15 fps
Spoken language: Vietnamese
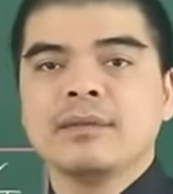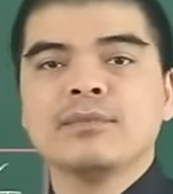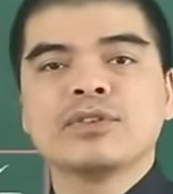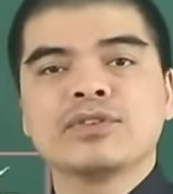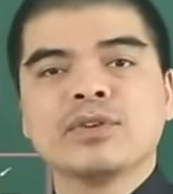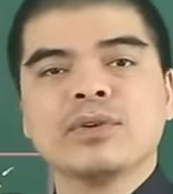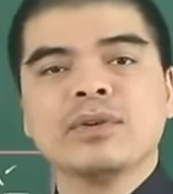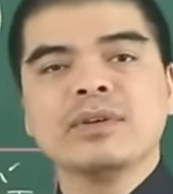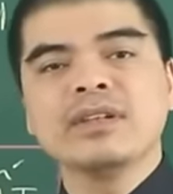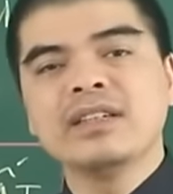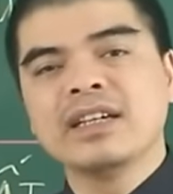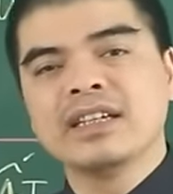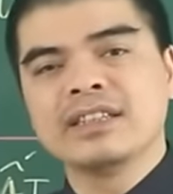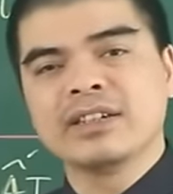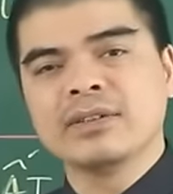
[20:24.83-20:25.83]
Một số
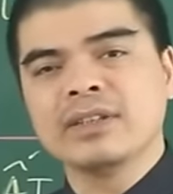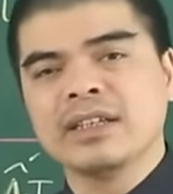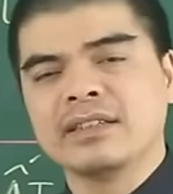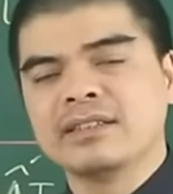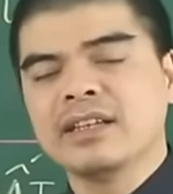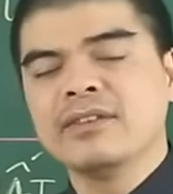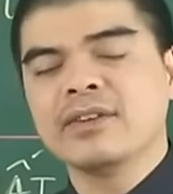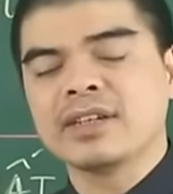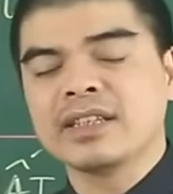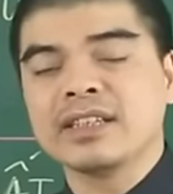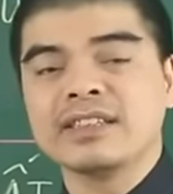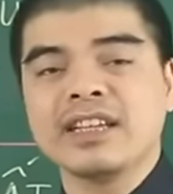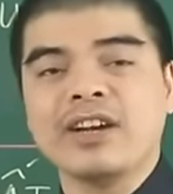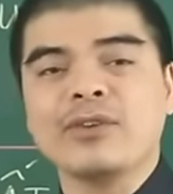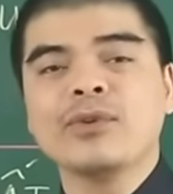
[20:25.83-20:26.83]
người thì có thể rơi vào cái
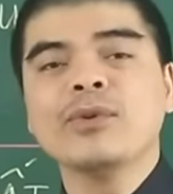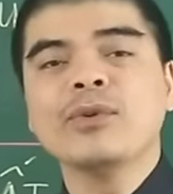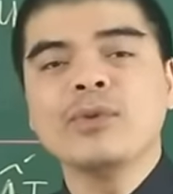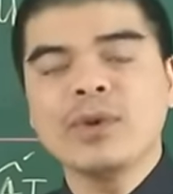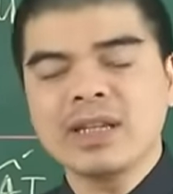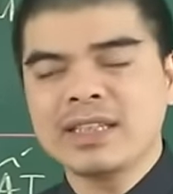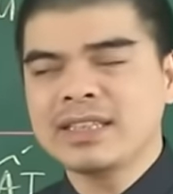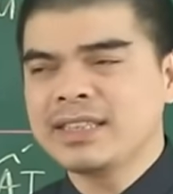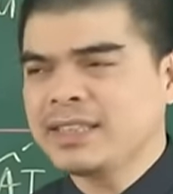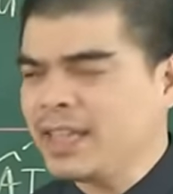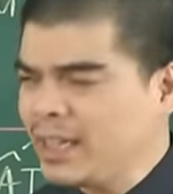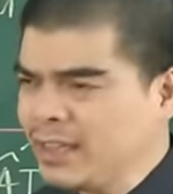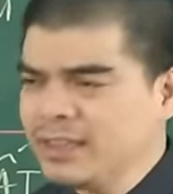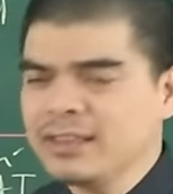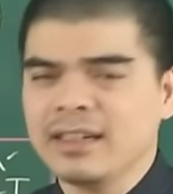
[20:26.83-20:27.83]
tình trạng u uất,
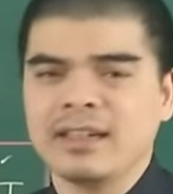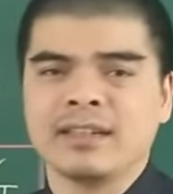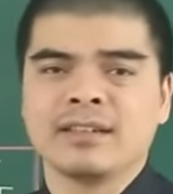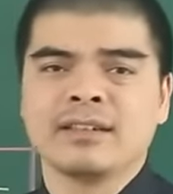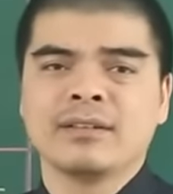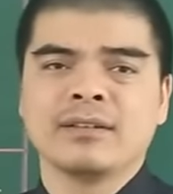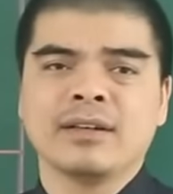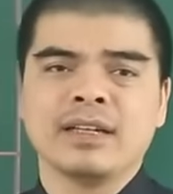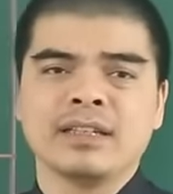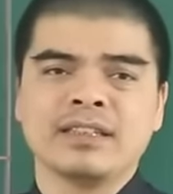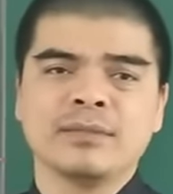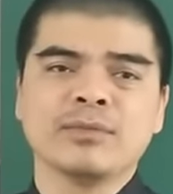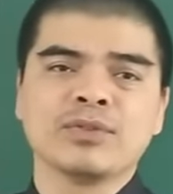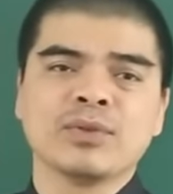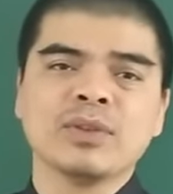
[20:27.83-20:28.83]
chán chường, hoặc
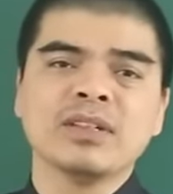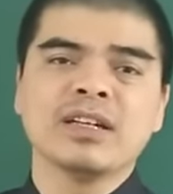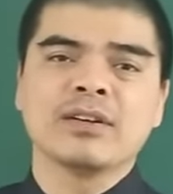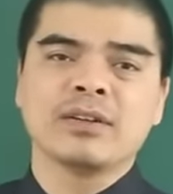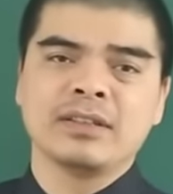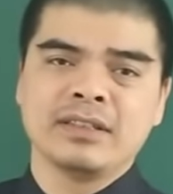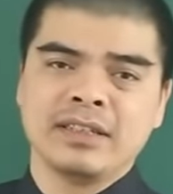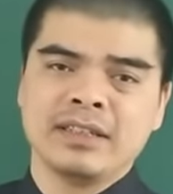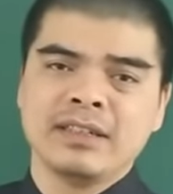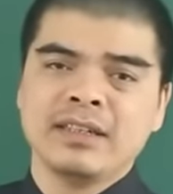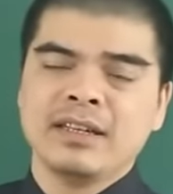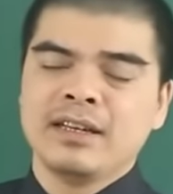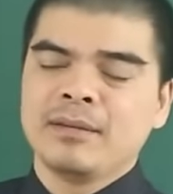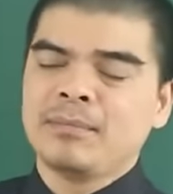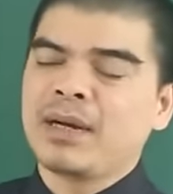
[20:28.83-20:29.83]
là một số người còn
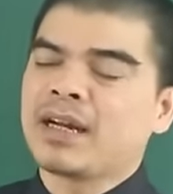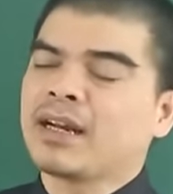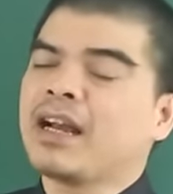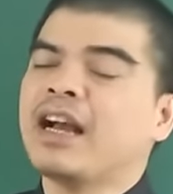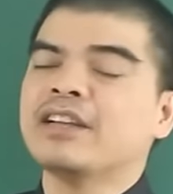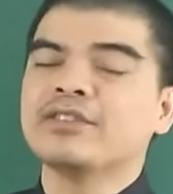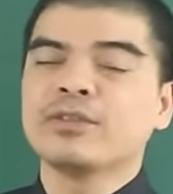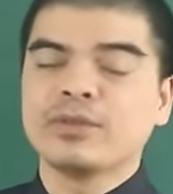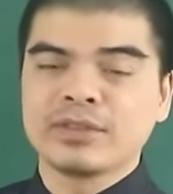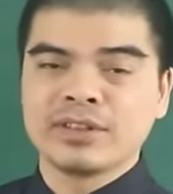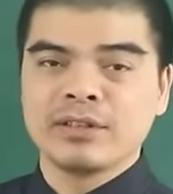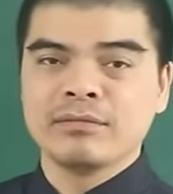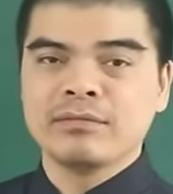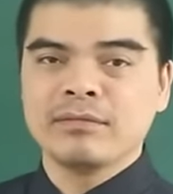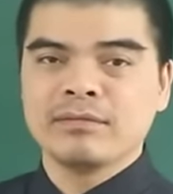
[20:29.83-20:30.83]
mặc kệ cho cuộc
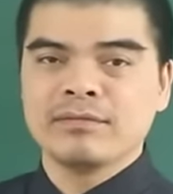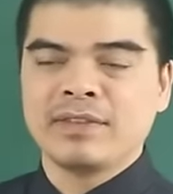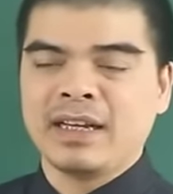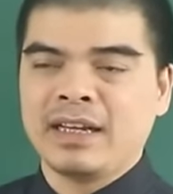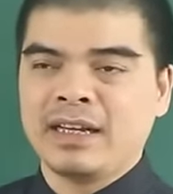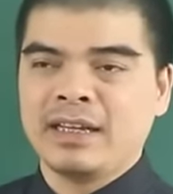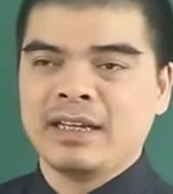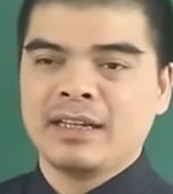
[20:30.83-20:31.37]
sống và